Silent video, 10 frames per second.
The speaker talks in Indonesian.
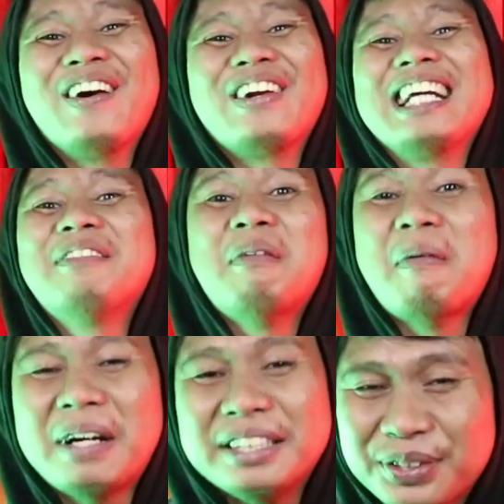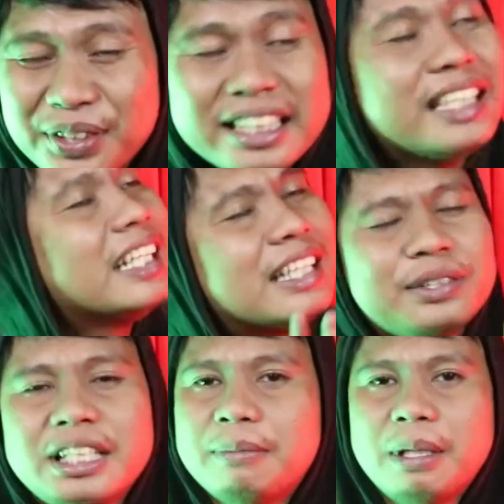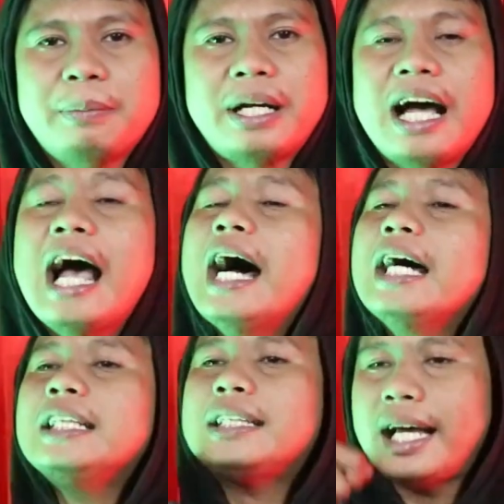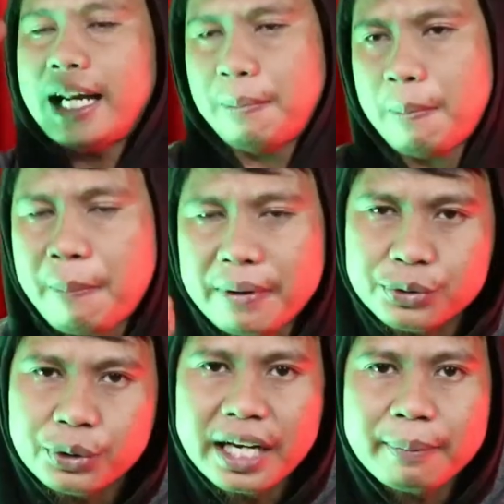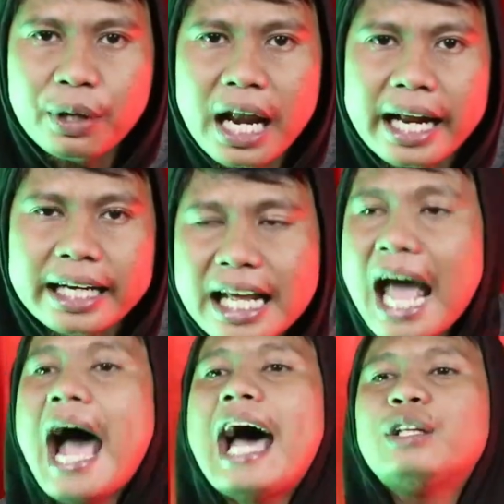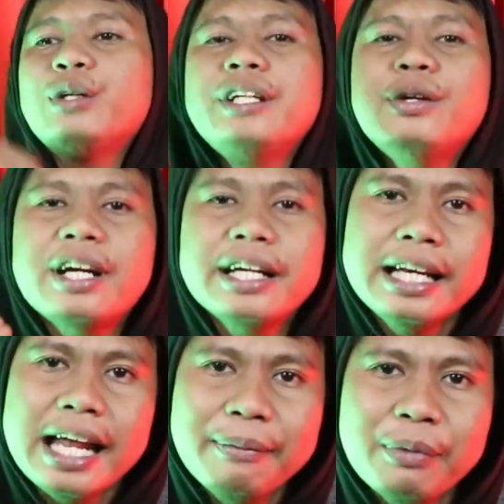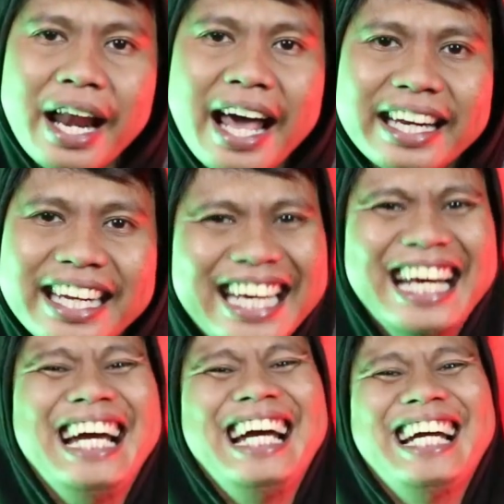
dengan orang yang mau papan curi tidak tahu jadi bagaimana. Entah DP papan curi yang mau lari atau ini orang gila yang mau lari.